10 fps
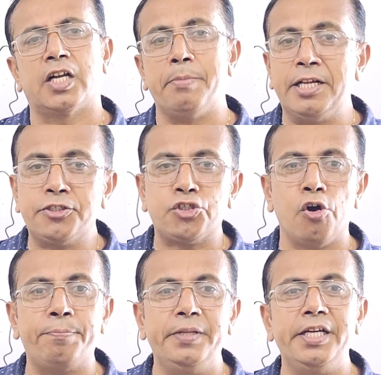कमान
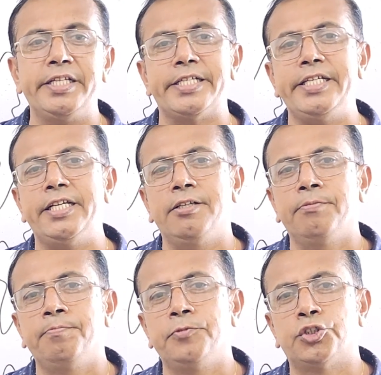सौंप देनी चाहिए
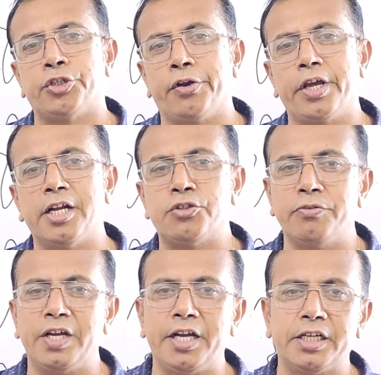सोनगरा
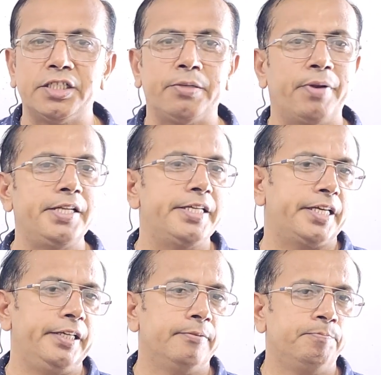चौहाना के साम्राज्य
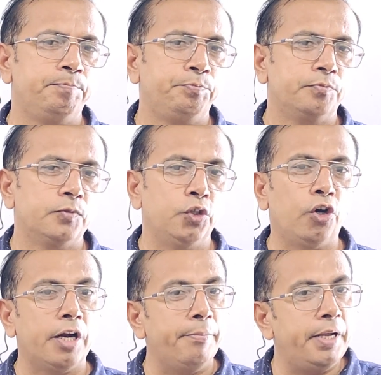की
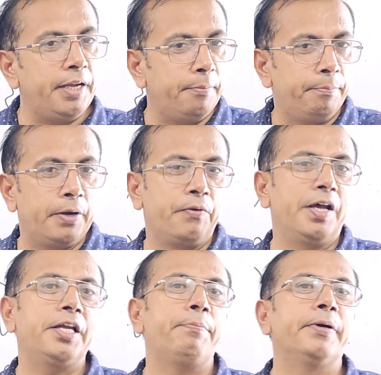और हमें
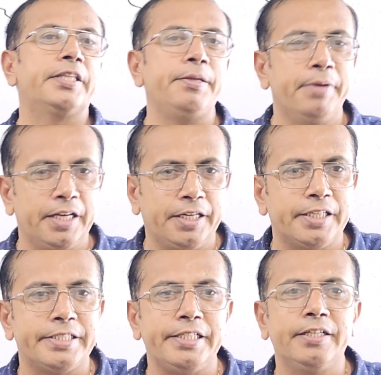भगवान की भक्ति में
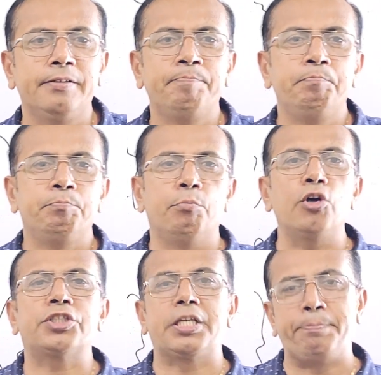लगना चाहिए
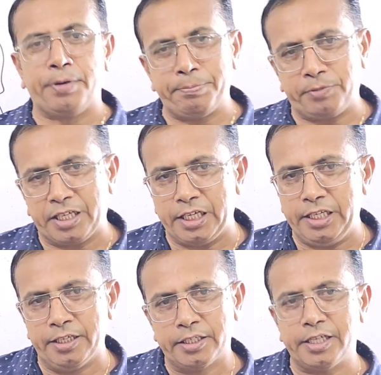मोक्ष की प्राप्ति के
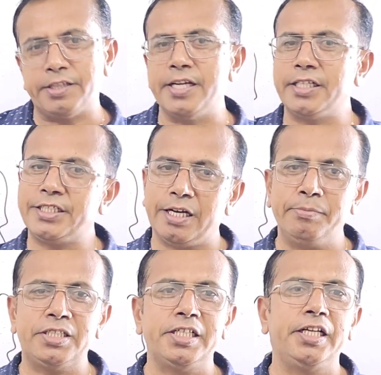लिए कहते हैं कि
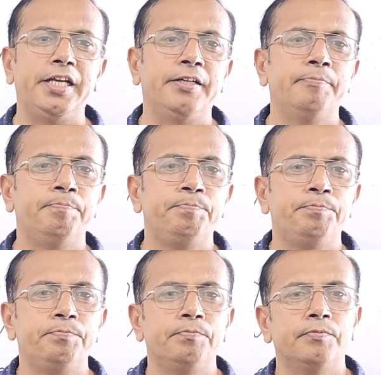सामन सिंह ने
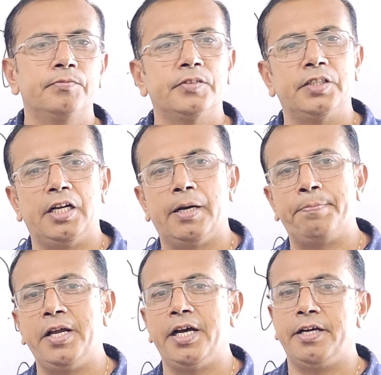
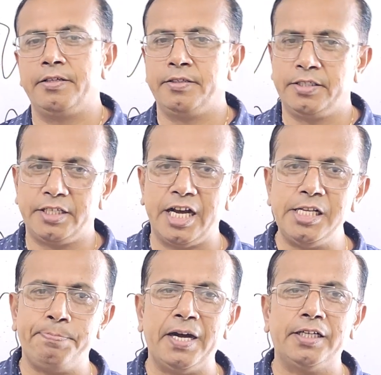अपना
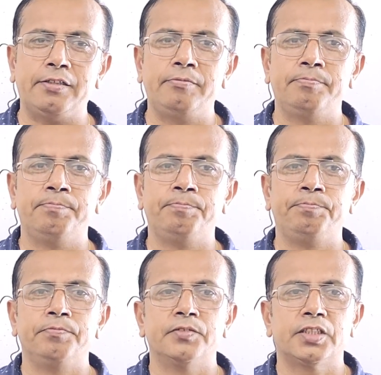राजपाट
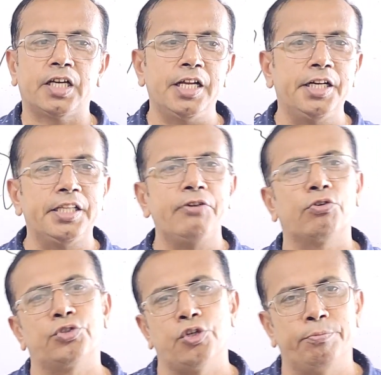कानरदेव
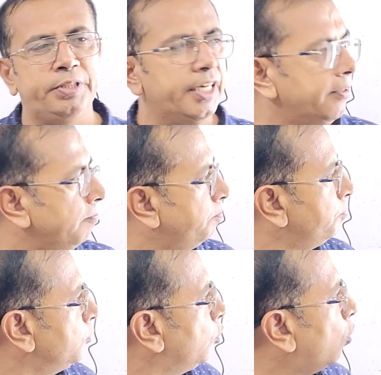को सौंप दिया
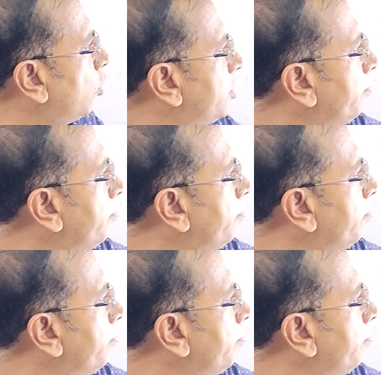और